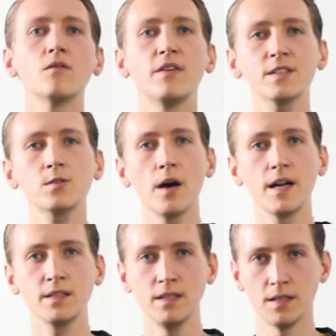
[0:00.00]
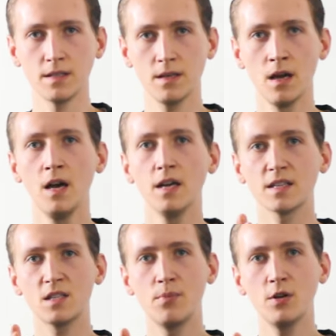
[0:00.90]
Festzuhalten ist,
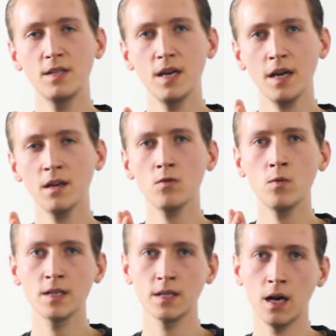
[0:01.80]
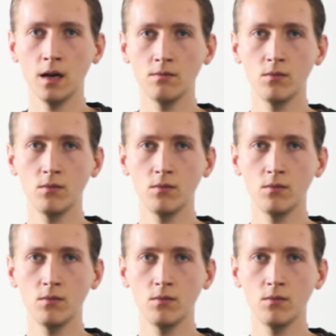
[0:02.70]
dass die Politik in den USA